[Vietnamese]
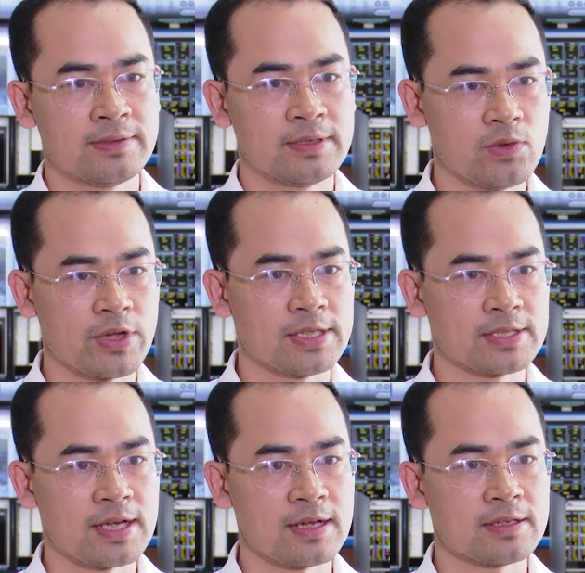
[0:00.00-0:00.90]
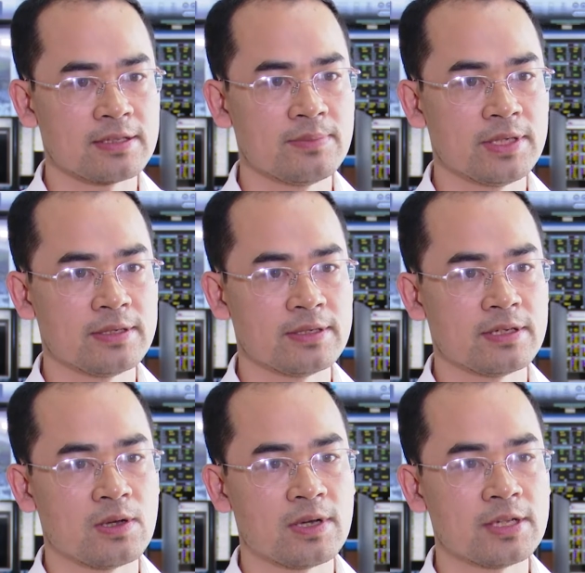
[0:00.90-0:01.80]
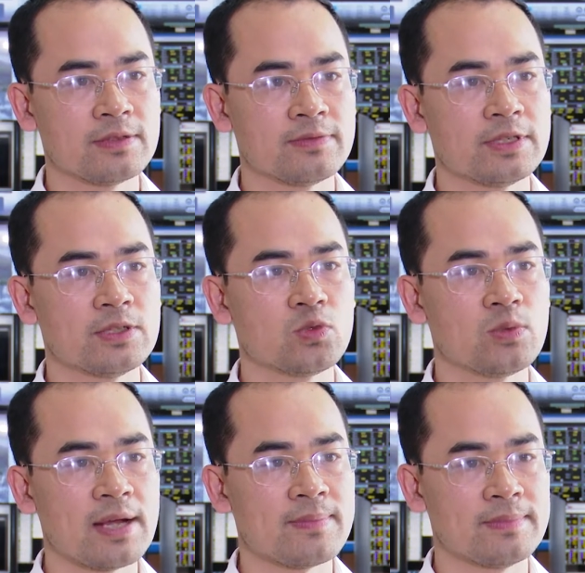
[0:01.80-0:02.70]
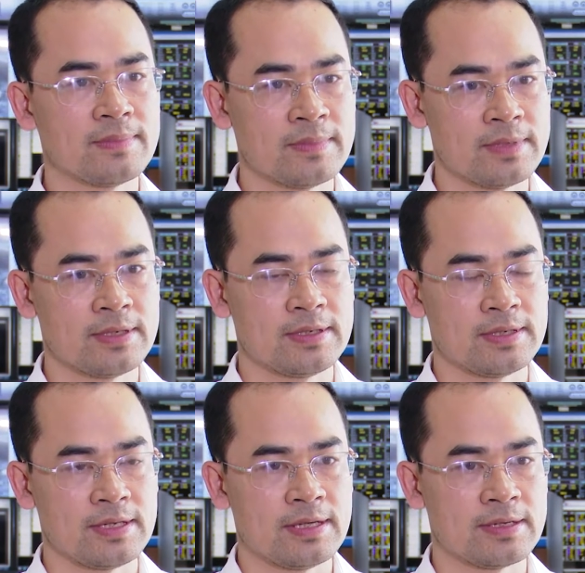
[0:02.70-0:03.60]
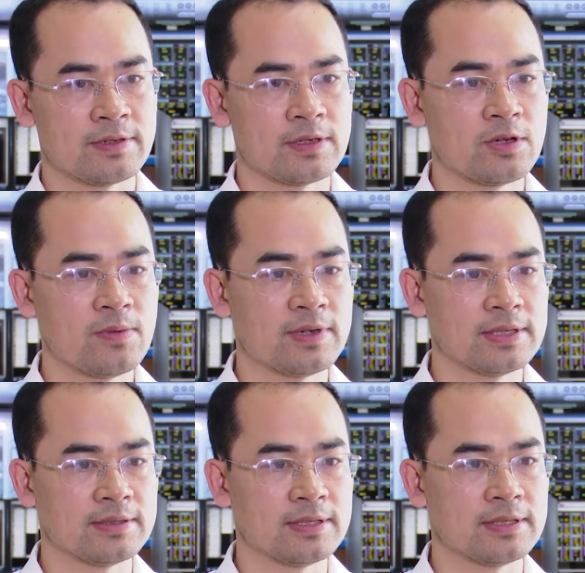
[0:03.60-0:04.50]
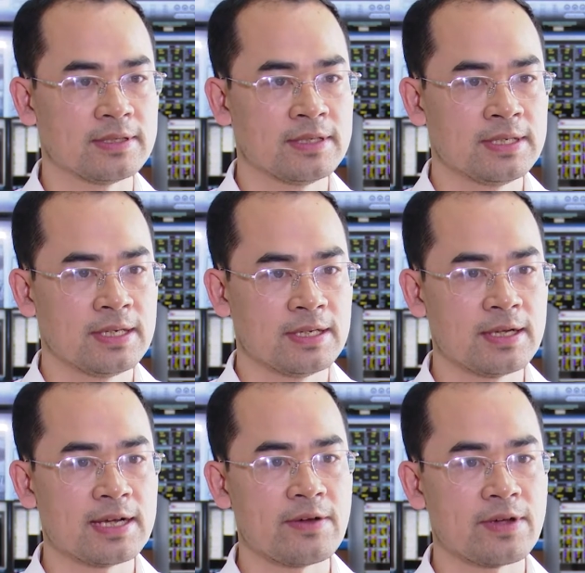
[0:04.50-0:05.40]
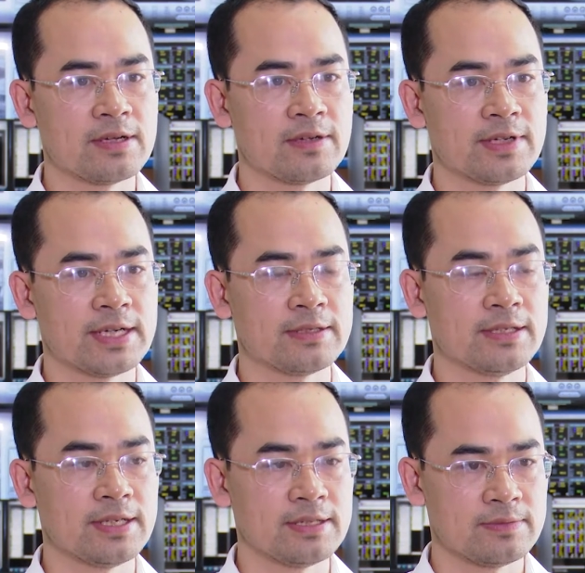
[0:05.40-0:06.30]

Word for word: à, điều khiển xa các cái thiết bị đóng cắt phía trung áp để tôi góp phần à, nâng cao năng lực vận hành lưới điện